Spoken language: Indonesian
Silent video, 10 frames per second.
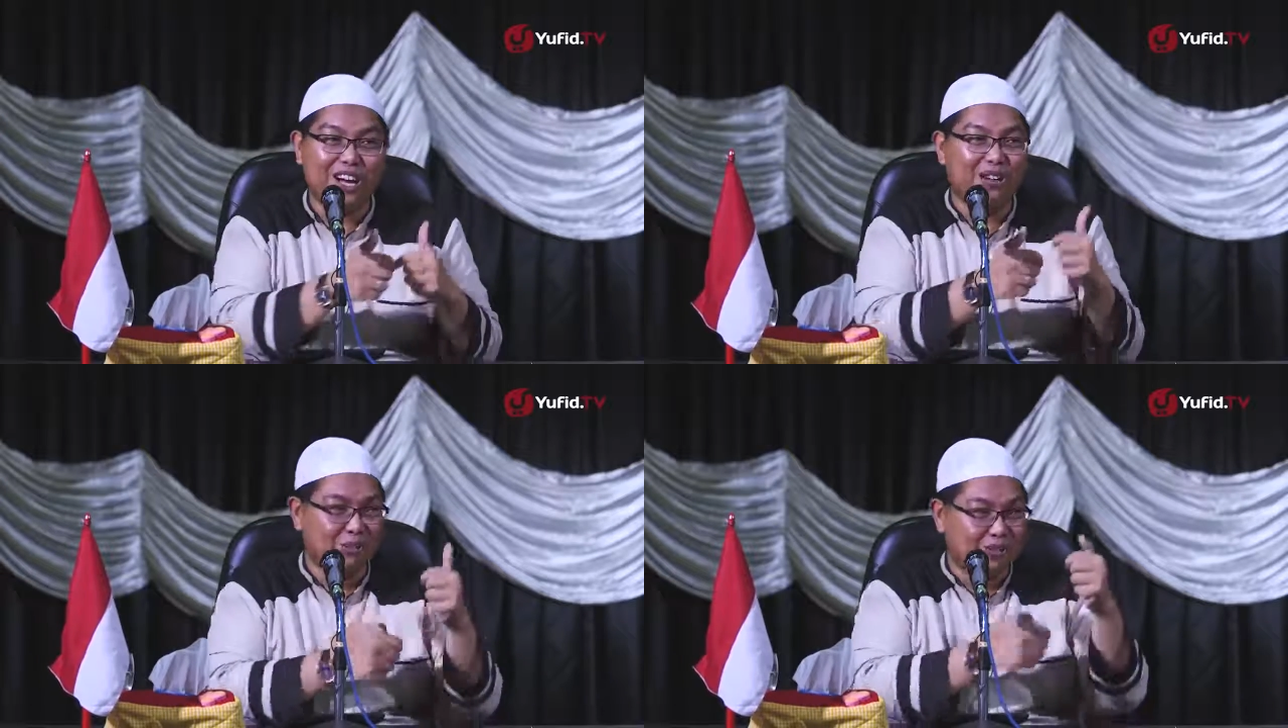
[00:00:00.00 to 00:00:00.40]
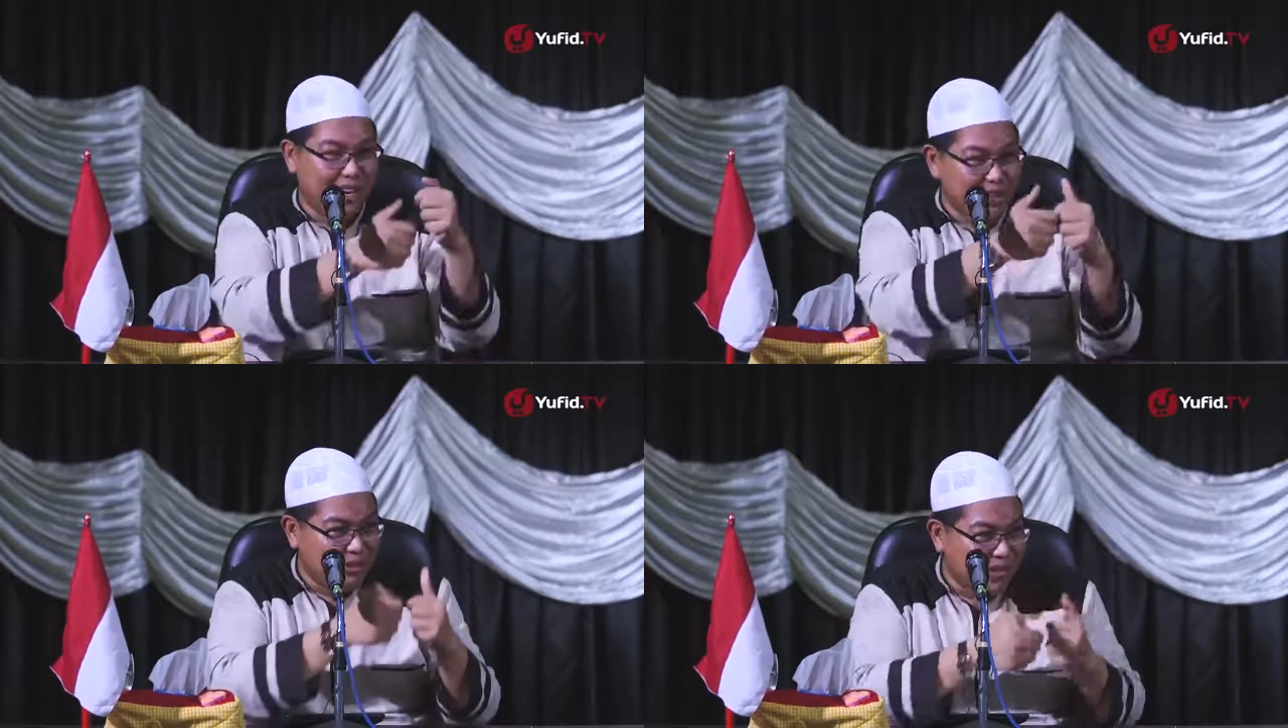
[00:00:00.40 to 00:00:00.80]
tungtang,
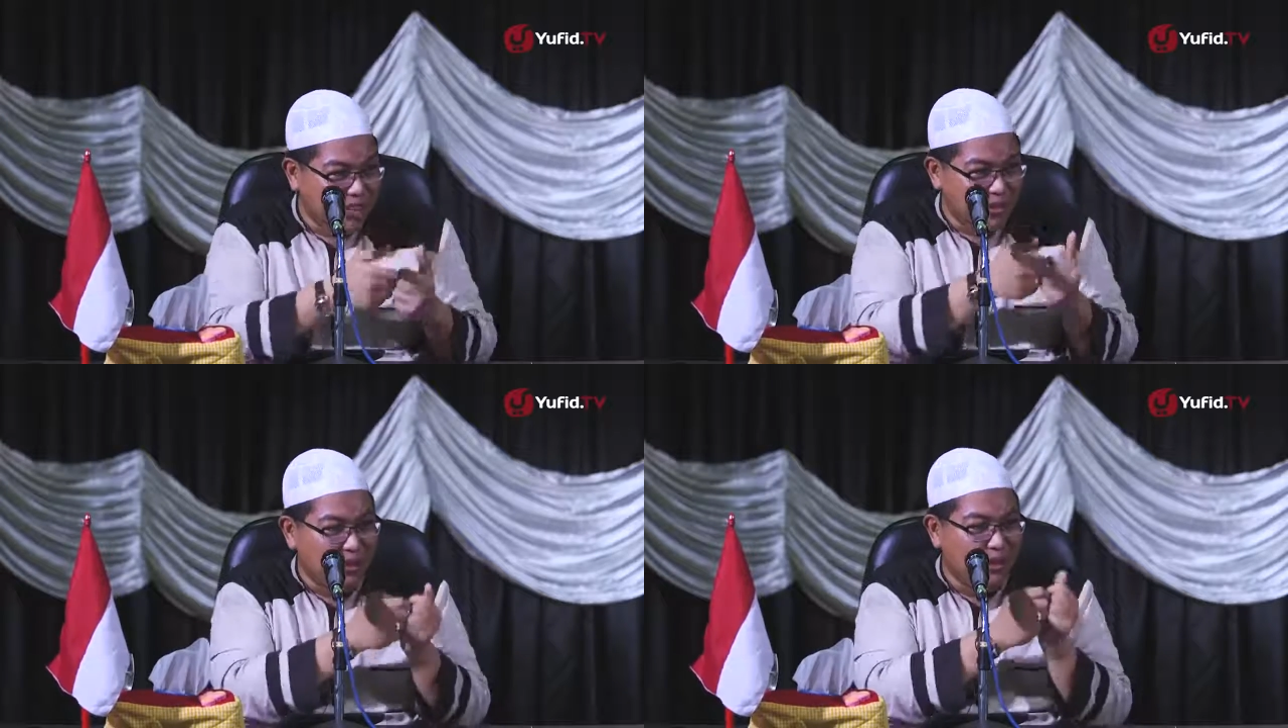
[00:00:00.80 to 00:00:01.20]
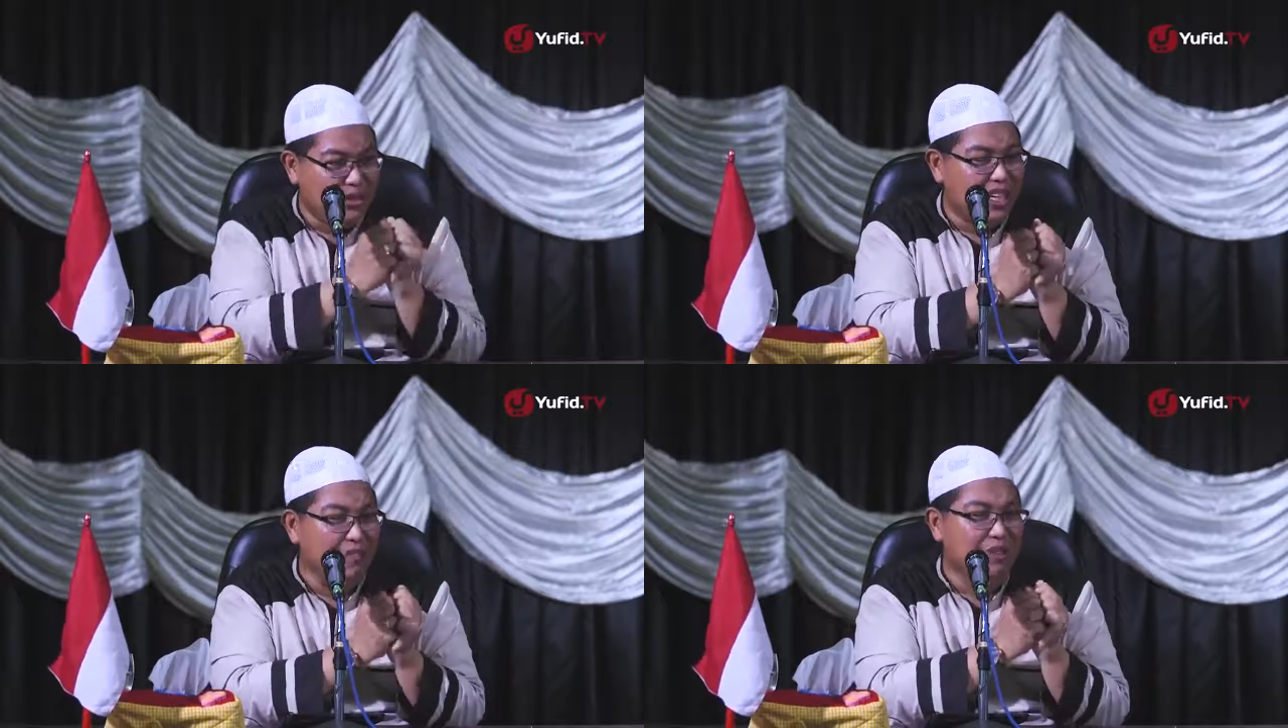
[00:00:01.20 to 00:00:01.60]
tungtang, tungtang
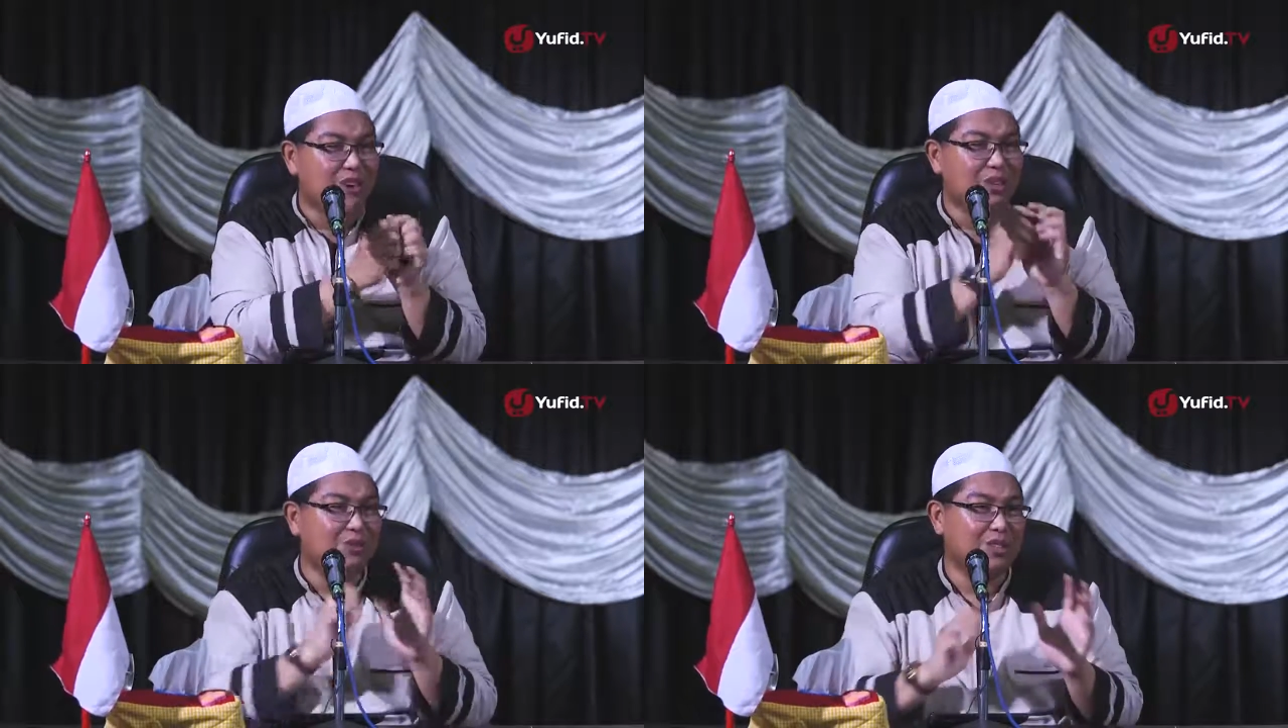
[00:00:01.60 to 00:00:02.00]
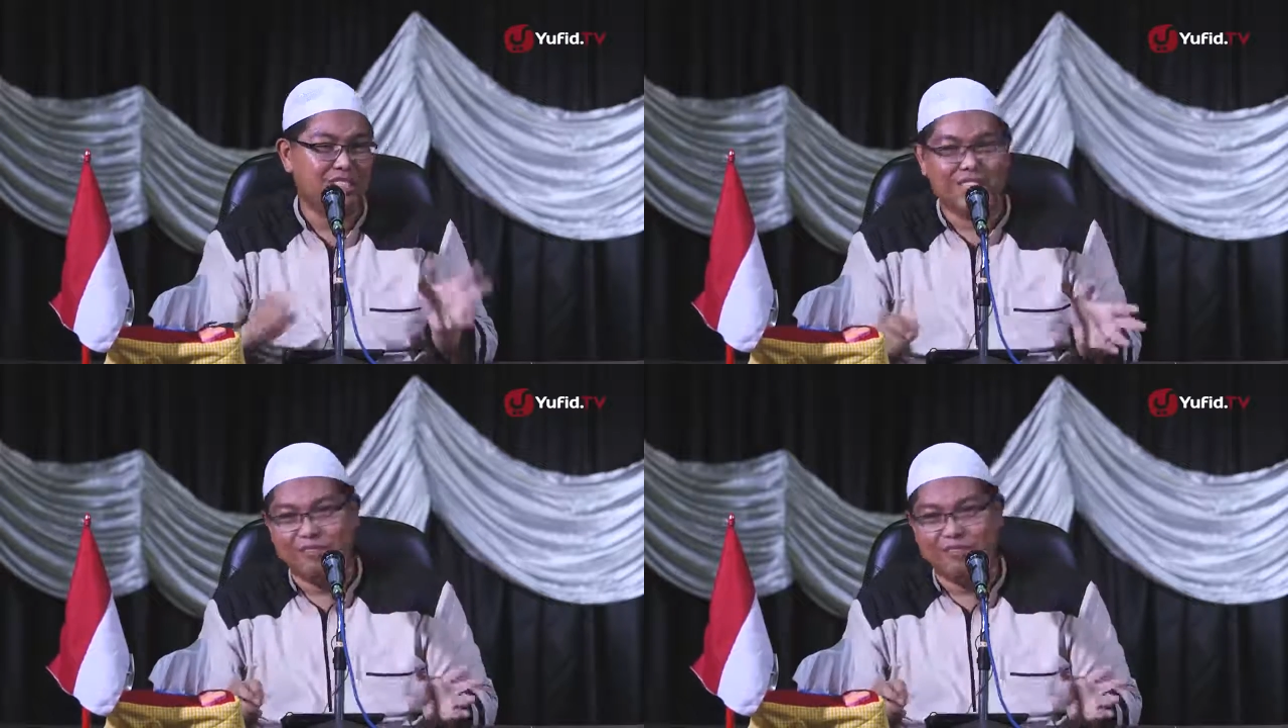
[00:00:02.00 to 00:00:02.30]
terus habis waktu